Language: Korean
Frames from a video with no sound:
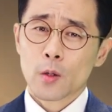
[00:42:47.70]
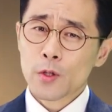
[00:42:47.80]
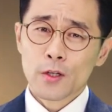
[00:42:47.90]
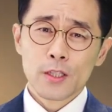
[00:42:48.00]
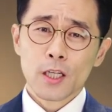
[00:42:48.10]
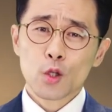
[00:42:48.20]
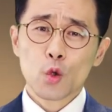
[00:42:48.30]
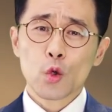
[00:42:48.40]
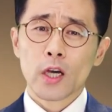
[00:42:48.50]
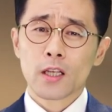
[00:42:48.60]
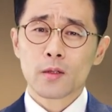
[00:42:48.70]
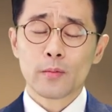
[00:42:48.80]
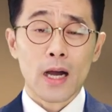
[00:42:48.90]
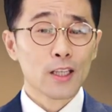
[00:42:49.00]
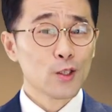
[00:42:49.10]
여러분, 현재 기독교
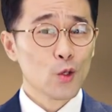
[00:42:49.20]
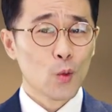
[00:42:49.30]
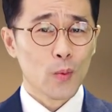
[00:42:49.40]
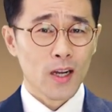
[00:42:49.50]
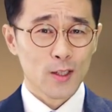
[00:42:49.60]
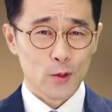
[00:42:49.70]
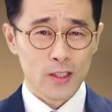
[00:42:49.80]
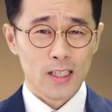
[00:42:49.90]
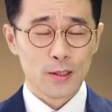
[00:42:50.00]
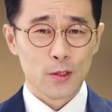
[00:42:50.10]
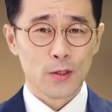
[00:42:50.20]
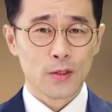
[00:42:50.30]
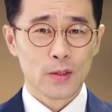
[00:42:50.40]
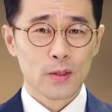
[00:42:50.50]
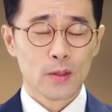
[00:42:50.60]
안에는 많은 교파가 존재하죠.
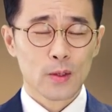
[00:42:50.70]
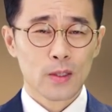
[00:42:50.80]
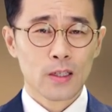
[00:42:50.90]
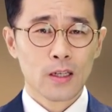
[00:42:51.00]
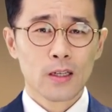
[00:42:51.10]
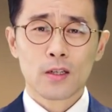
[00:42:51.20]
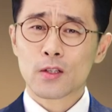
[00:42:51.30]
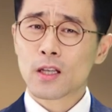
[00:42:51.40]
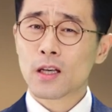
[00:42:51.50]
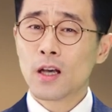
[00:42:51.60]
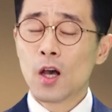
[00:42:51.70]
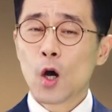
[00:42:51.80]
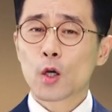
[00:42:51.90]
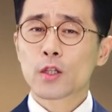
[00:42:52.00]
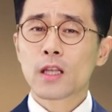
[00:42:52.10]
그런데
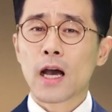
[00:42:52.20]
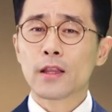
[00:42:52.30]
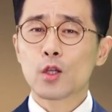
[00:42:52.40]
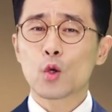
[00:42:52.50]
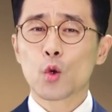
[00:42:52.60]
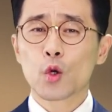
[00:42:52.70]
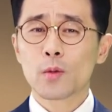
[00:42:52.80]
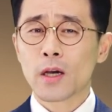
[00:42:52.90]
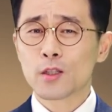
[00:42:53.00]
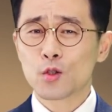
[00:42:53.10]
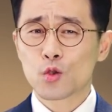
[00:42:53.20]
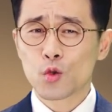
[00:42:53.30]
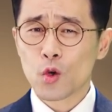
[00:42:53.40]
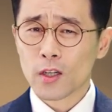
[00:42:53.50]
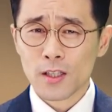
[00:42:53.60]
어떤 한 교리만
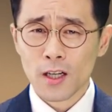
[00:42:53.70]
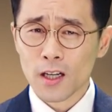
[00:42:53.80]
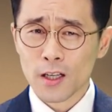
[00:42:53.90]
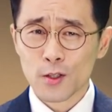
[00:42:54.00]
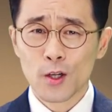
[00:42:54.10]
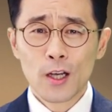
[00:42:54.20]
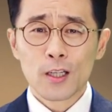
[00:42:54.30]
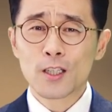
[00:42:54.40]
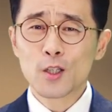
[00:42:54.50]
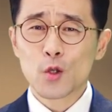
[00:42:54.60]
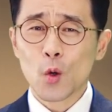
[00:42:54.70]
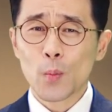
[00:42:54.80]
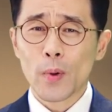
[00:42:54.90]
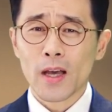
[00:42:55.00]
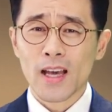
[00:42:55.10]
중요하게 생각해서 그
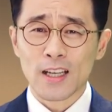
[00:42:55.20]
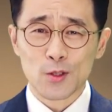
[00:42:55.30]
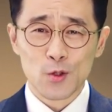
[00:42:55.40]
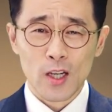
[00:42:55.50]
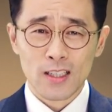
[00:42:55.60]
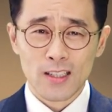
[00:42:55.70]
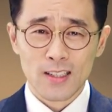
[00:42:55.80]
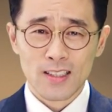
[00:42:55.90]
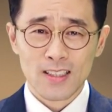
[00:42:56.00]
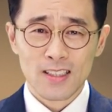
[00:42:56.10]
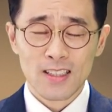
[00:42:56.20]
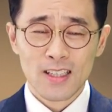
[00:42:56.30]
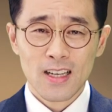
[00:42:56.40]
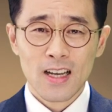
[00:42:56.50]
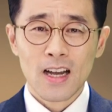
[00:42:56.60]
교파에 안주하는 것은
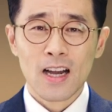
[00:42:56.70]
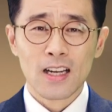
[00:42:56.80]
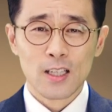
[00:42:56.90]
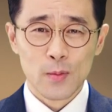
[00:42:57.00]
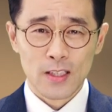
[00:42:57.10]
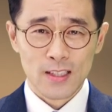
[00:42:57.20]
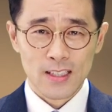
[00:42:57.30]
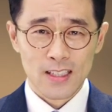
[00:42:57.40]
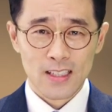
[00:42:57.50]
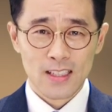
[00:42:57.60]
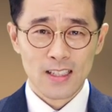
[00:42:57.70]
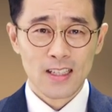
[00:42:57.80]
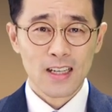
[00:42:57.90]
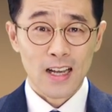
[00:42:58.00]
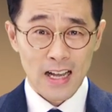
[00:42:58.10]
하나님의 뜻이
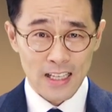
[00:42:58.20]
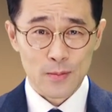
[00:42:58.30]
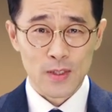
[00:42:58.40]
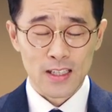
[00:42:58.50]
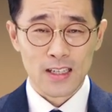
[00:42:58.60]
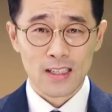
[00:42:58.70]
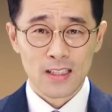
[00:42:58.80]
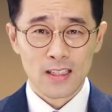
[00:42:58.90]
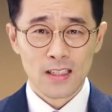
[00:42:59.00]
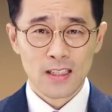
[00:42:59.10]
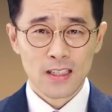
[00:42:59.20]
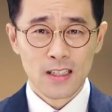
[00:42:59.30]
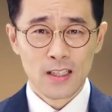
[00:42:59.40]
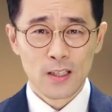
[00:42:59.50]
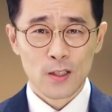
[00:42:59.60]
아닙니다.
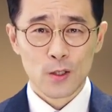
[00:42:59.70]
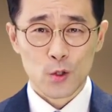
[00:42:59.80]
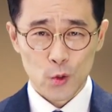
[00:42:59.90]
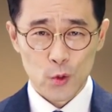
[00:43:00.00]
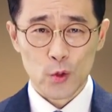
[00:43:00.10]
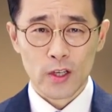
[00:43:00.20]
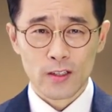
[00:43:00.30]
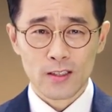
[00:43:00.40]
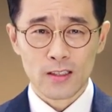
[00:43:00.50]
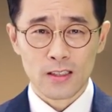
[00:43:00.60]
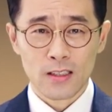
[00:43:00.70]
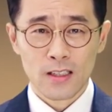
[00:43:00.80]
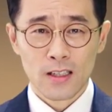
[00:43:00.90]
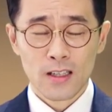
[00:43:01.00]
종교개혁은